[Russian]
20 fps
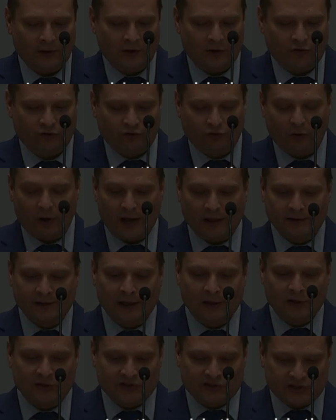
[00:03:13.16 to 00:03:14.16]
что
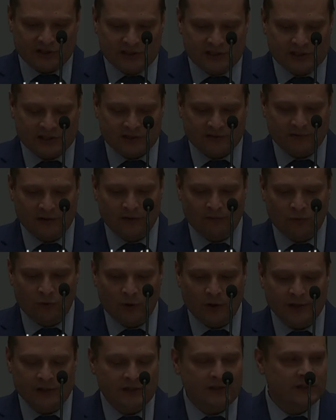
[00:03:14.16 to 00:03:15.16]
отдал Сына
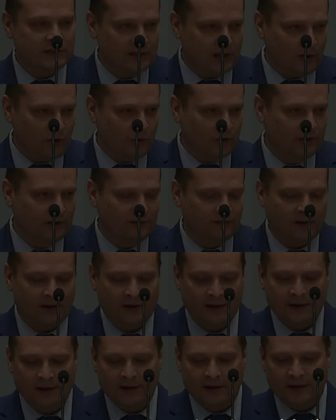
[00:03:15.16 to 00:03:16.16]
Своего Единородного,
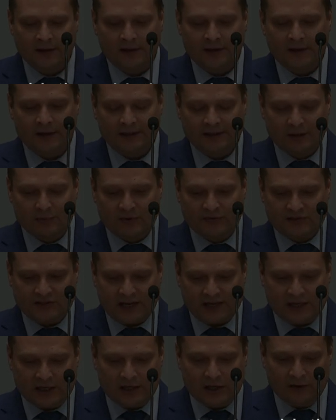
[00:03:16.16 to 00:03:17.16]
дабы
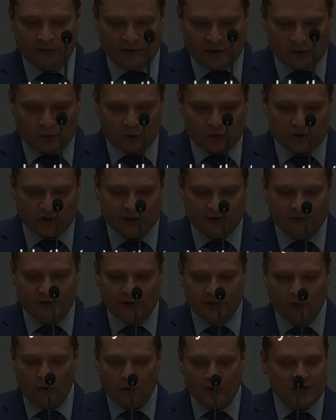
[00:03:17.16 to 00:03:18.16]
всякий верующий в
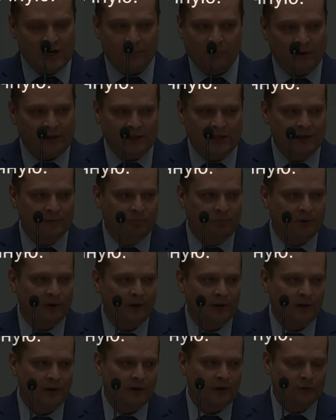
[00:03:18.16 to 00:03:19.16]
Него не погиб –
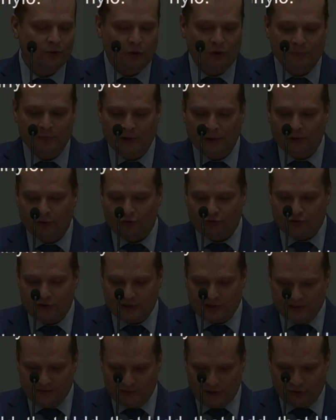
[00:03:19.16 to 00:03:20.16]
но имел
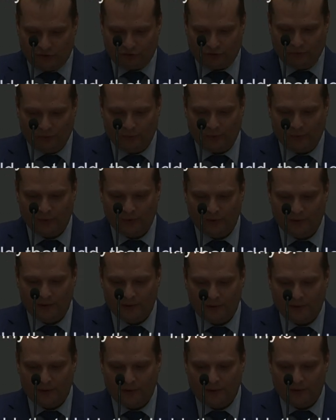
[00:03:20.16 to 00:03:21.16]
жизнь вечную.
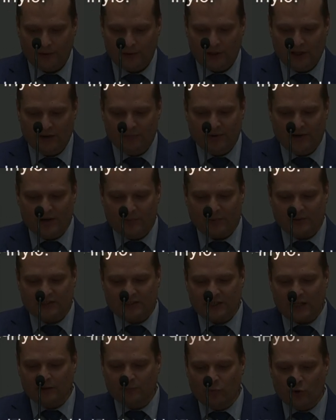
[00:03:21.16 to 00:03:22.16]
Ибо не
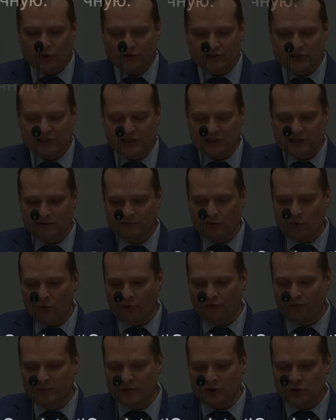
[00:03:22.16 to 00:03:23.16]
послал Бог Сына Своего
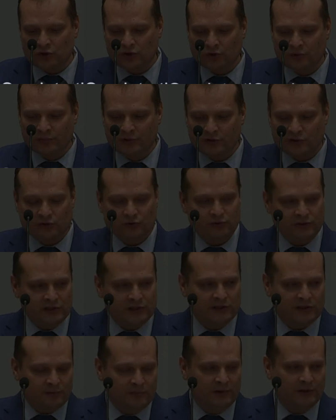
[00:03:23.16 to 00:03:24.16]
в мир, чтобы
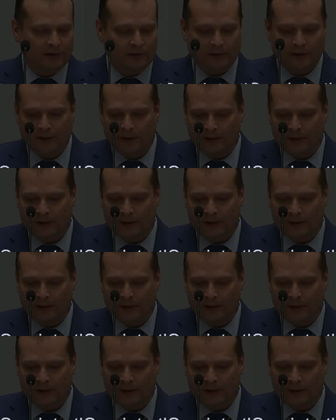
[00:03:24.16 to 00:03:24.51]
судить мир,